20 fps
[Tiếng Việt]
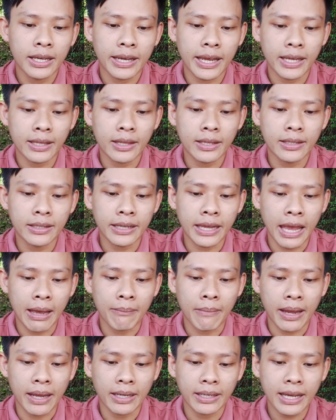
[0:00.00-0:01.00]
Nghe tin nhà
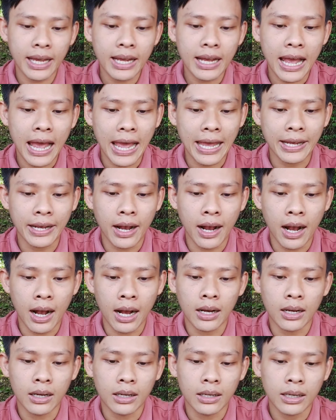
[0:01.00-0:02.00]
mạng cắt
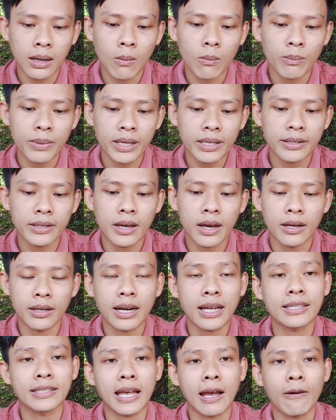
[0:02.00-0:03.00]
2G không biết giờ
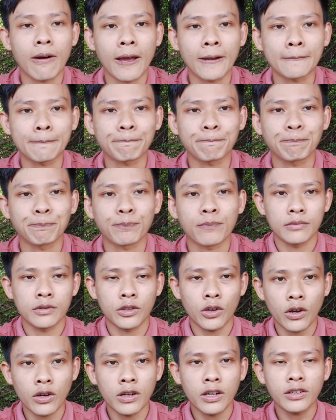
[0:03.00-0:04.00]
ra sao anh
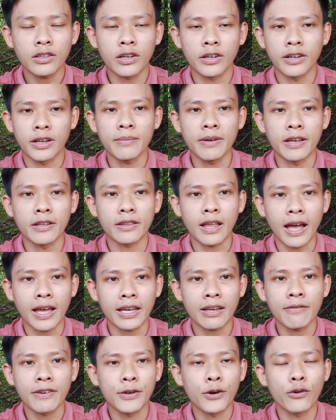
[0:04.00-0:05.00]
cho đến thời điểm hiện tại
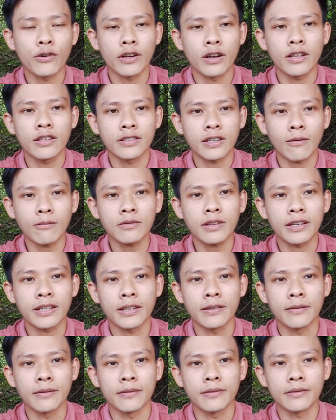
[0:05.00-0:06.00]
cái video này lên sóng
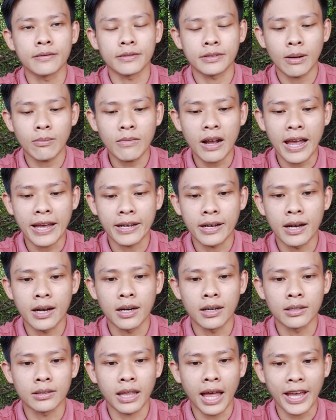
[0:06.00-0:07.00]
thì sóng
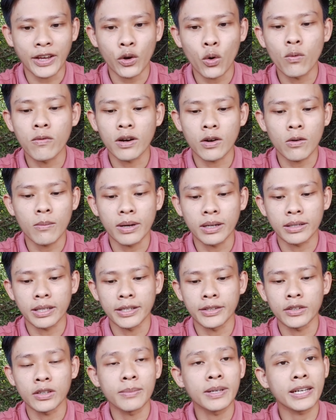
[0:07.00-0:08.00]
2G tại khu vực của mình
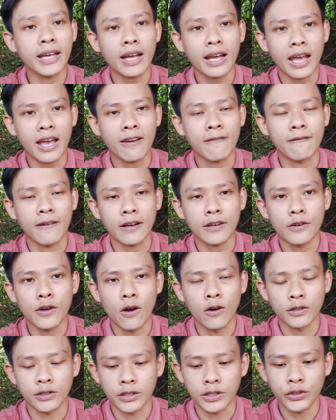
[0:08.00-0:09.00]
thì chưa bị cắt ha vẫn
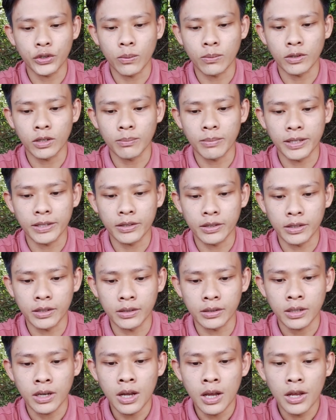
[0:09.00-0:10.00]
còn sử dụng được bình
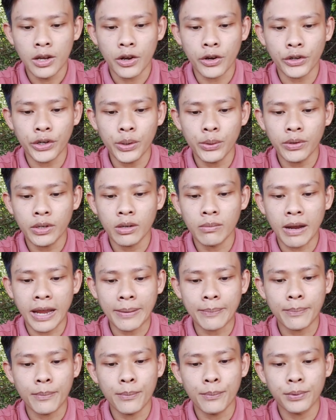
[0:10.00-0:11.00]
thường còn nếu như
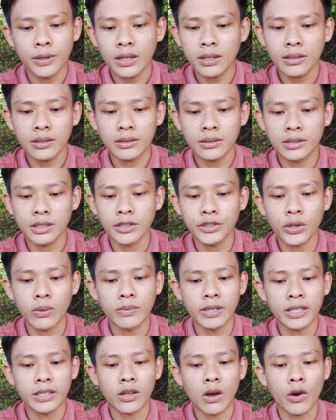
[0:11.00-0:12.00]
bạn thích sử
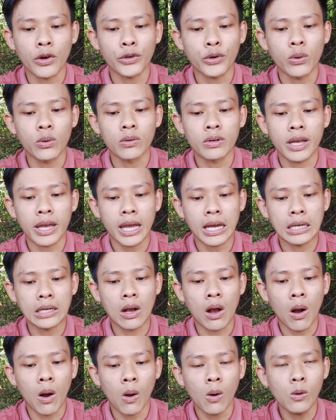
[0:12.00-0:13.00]
dụng điện thoại Nokia
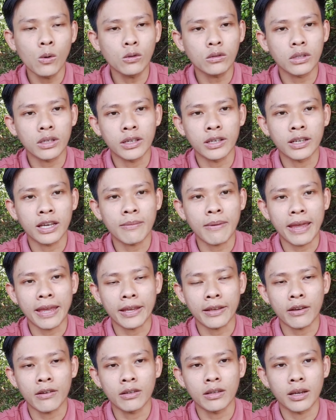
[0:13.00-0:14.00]
cổ thì các
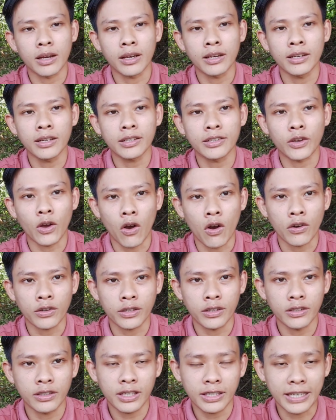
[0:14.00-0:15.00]
bạn có thể chọn
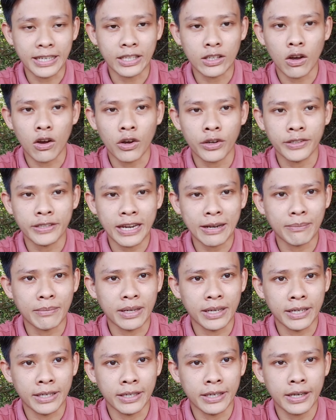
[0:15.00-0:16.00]
những chiếc điện thoại trang
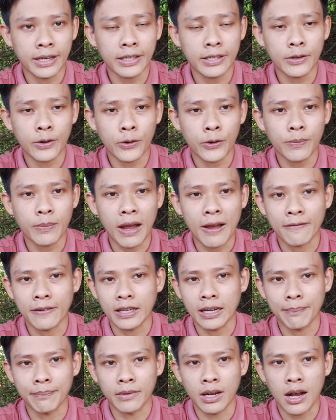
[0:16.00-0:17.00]
bị kết nối
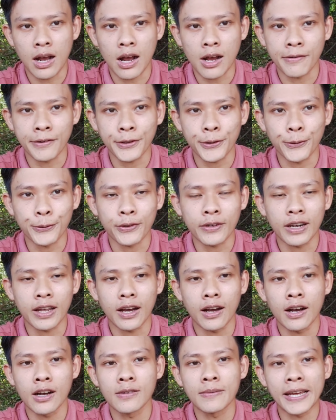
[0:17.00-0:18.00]
3.5G ví dụ như
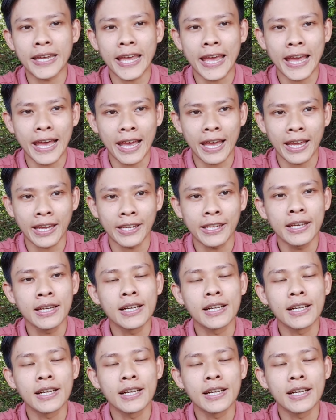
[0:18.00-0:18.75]
là E72,